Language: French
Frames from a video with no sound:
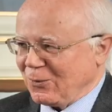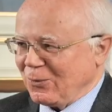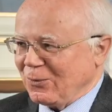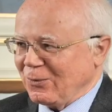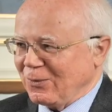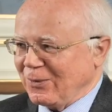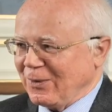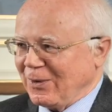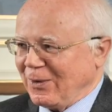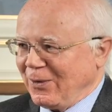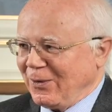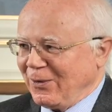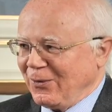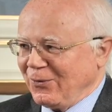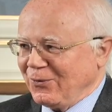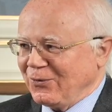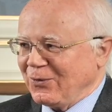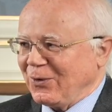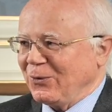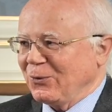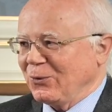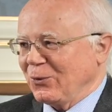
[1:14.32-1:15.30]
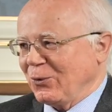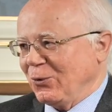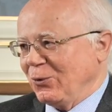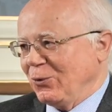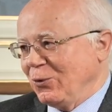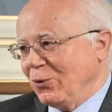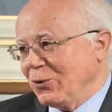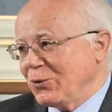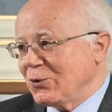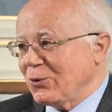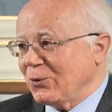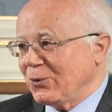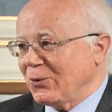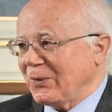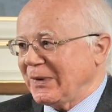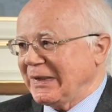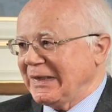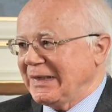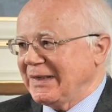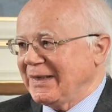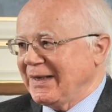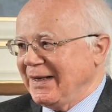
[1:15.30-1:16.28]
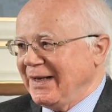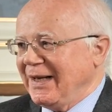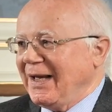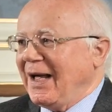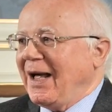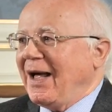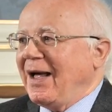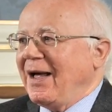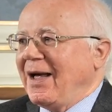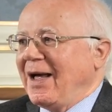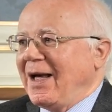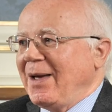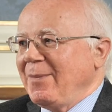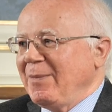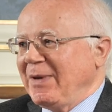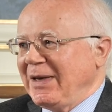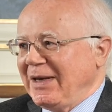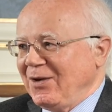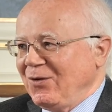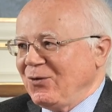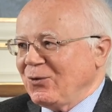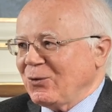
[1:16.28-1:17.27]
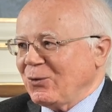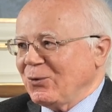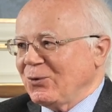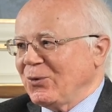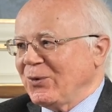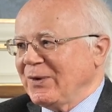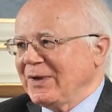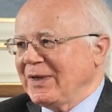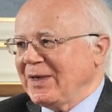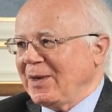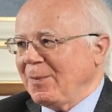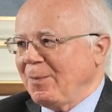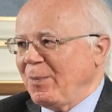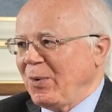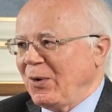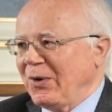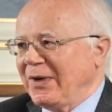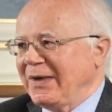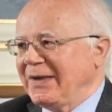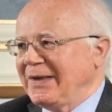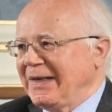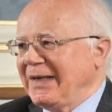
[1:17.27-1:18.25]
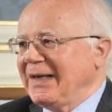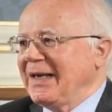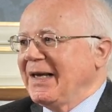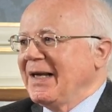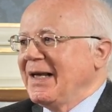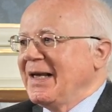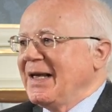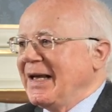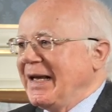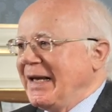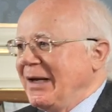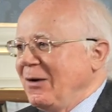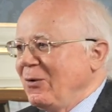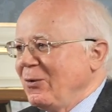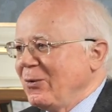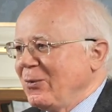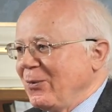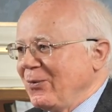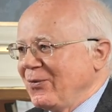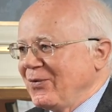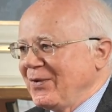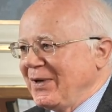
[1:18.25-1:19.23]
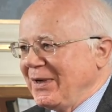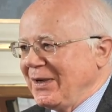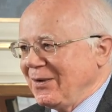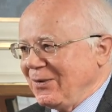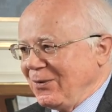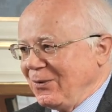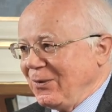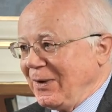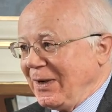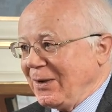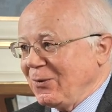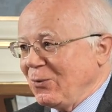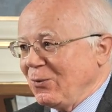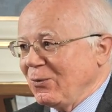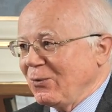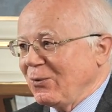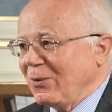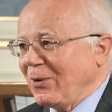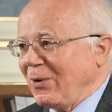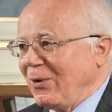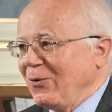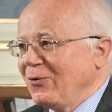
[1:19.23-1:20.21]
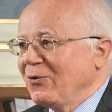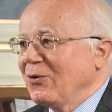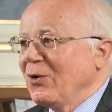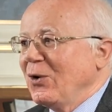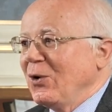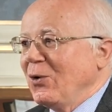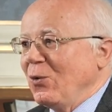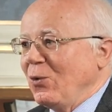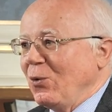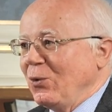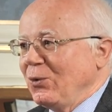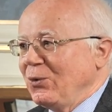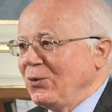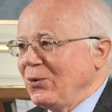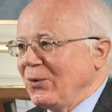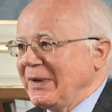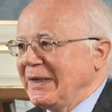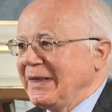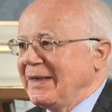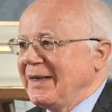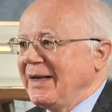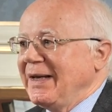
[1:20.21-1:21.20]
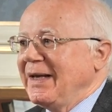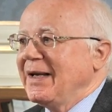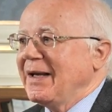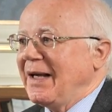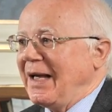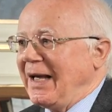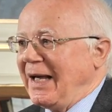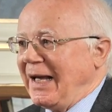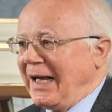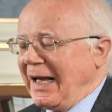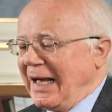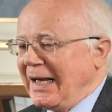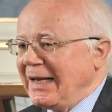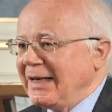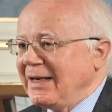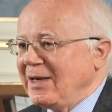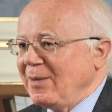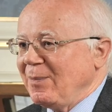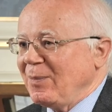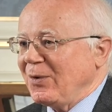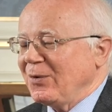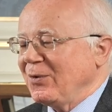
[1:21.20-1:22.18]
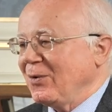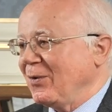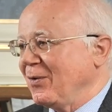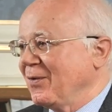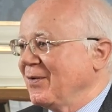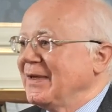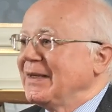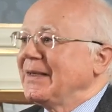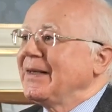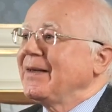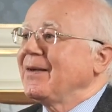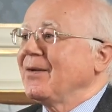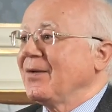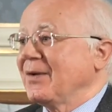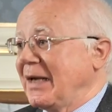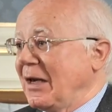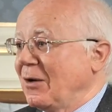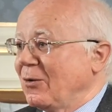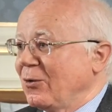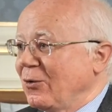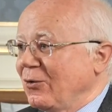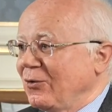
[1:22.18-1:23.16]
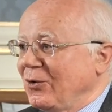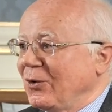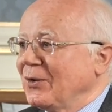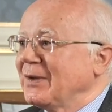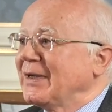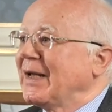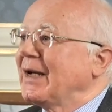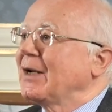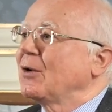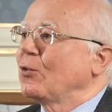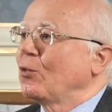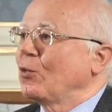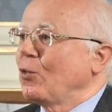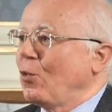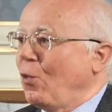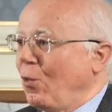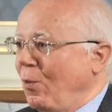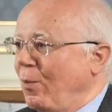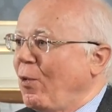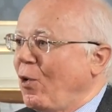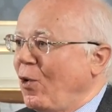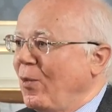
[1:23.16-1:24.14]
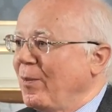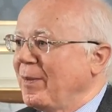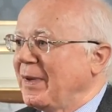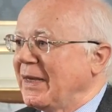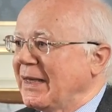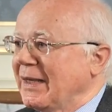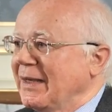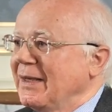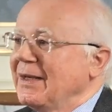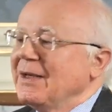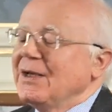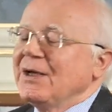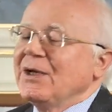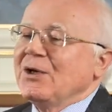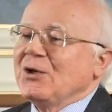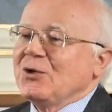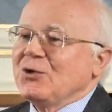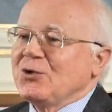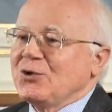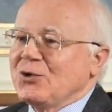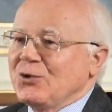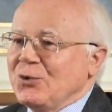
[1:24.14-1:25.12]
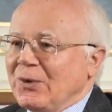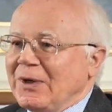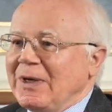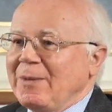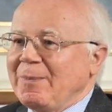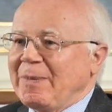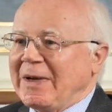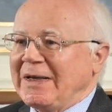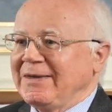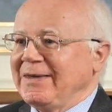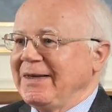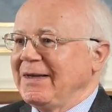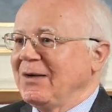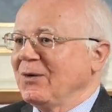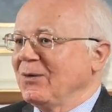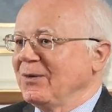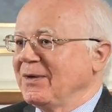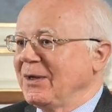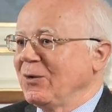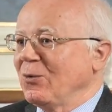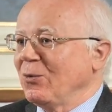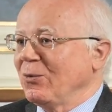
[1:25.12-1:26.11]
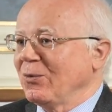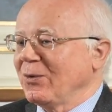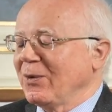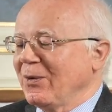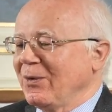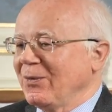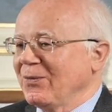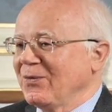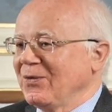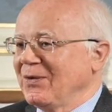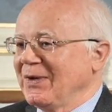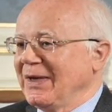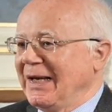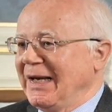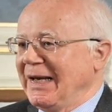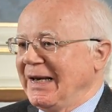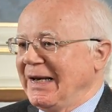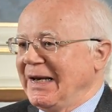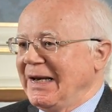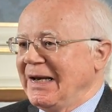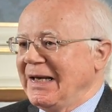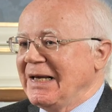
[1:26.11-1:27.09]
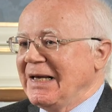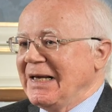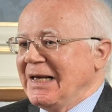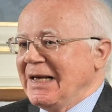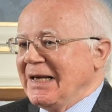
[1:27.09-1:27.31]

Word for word: concurrence entre deux autorités, un ministre, autorité politique, et le Conseil de la concurrence, autorité indépendante. C'était en quelque sorte un compromis. Sur les pratiques anticoncurrentielles,